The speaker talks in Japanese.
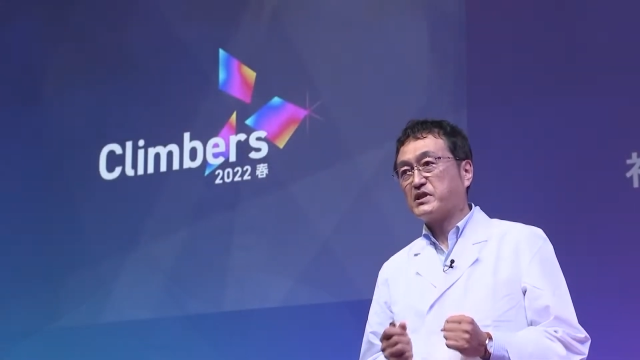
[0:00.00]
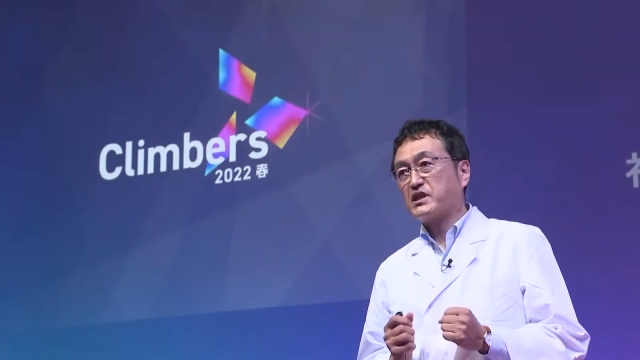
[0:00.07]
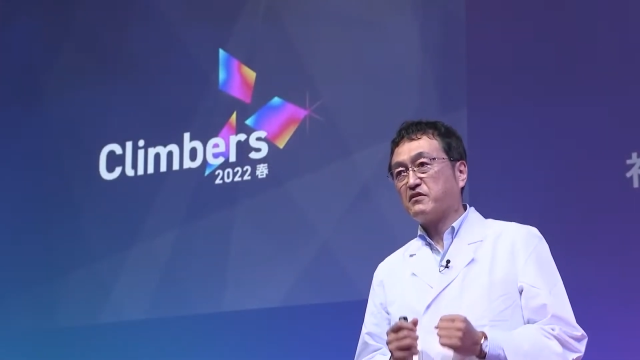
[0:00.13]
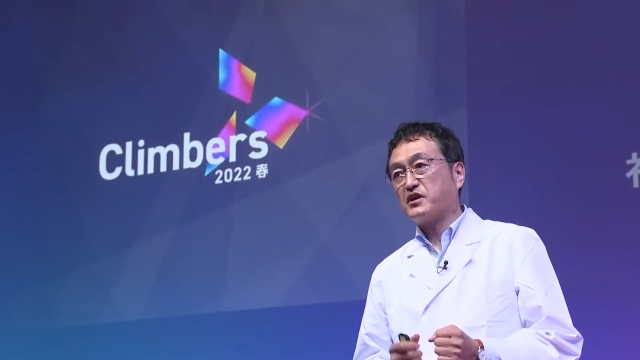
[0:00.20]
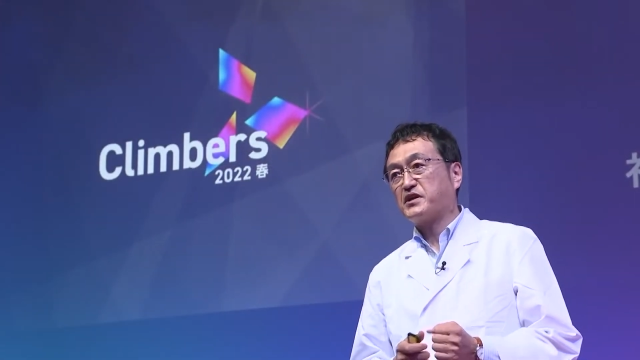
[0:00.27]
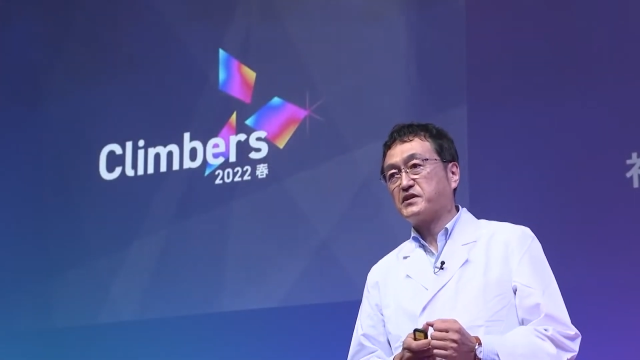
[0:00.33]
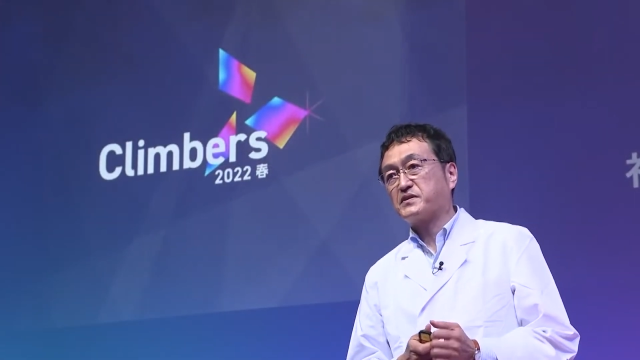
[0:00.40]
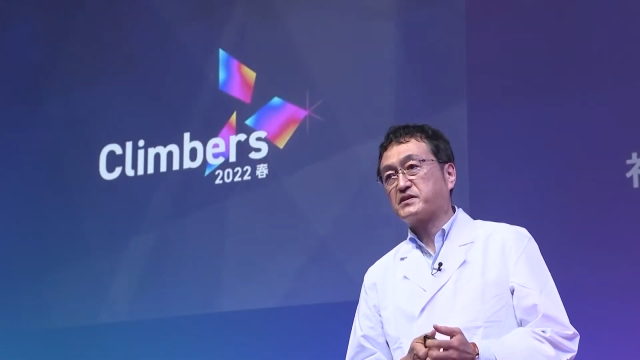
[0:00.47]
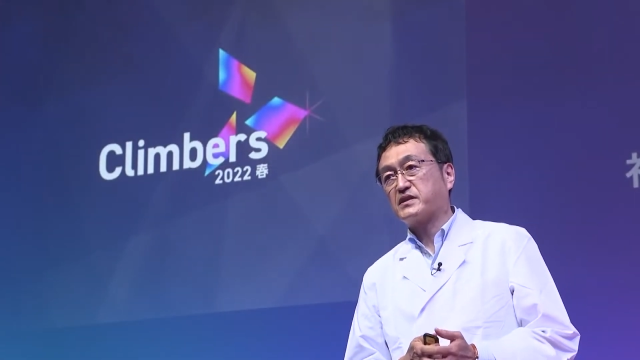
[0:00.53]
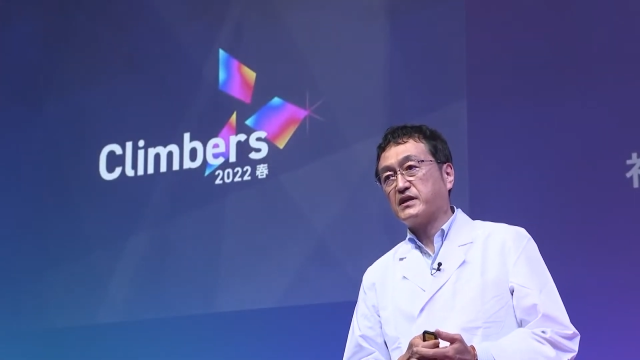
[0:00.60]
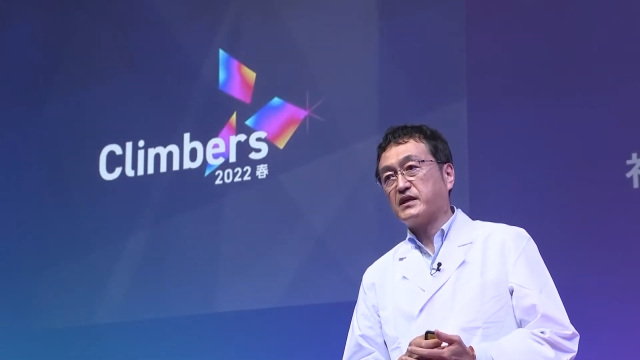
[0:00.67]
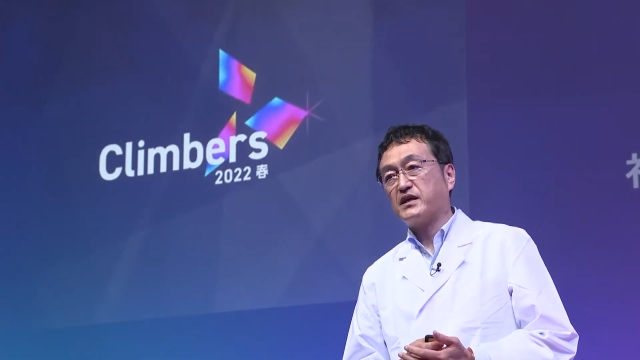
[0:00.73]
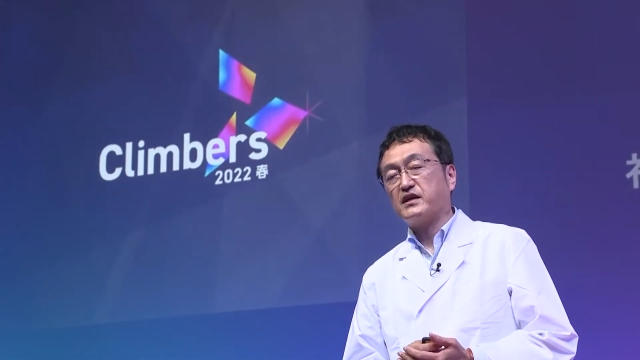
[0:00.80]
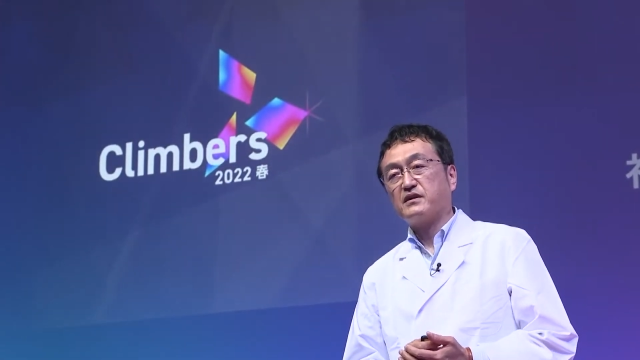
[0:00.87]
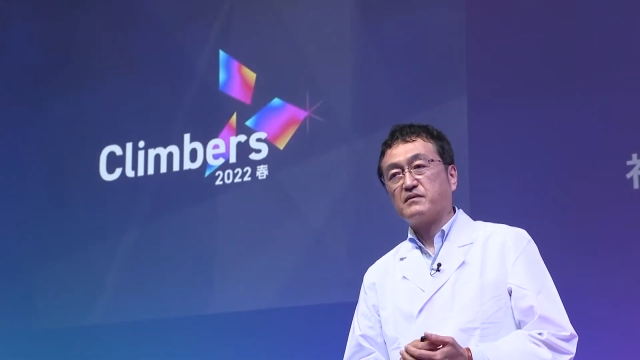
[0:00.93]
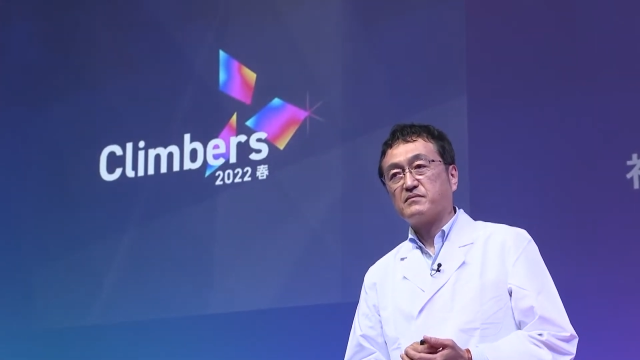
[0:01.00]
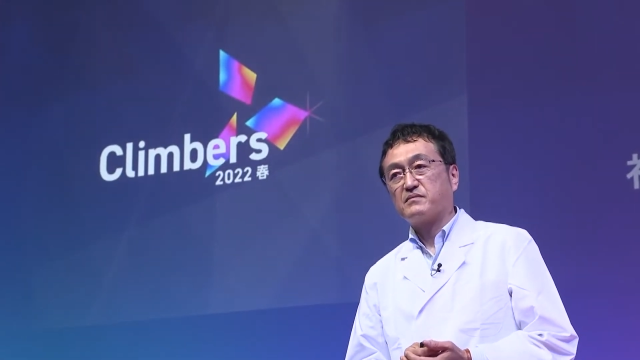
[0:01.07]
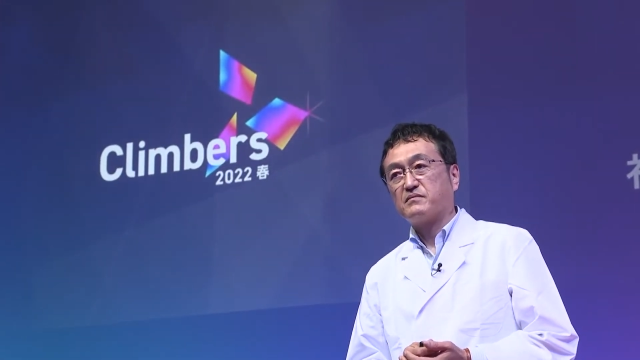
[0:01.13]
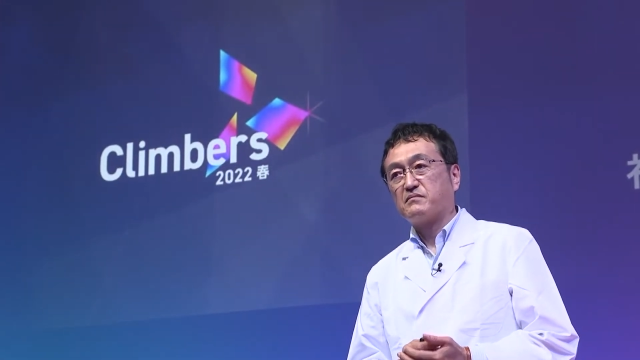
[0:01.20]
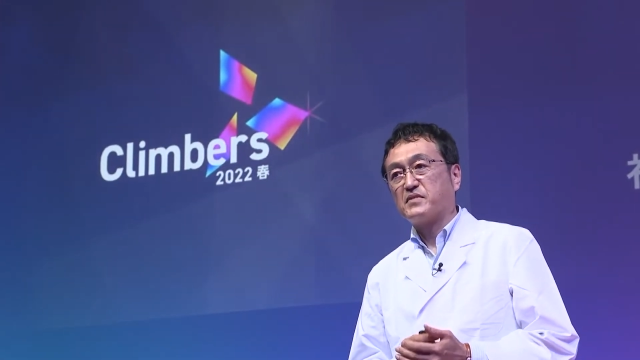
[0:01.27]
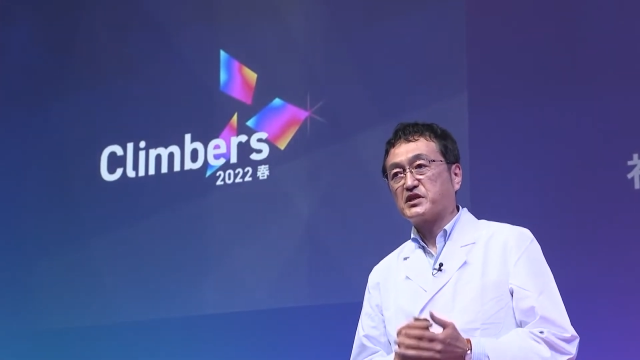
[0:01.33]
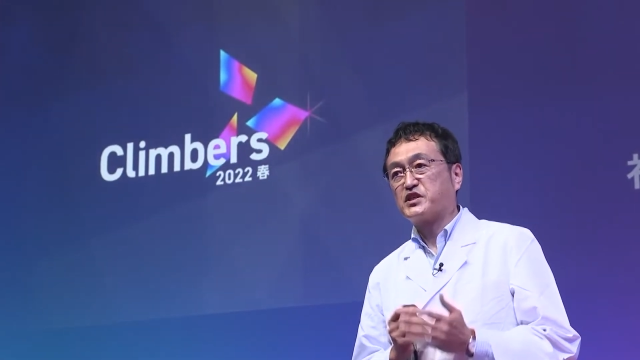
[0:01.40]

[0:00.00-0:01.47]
なわけですが、まあ、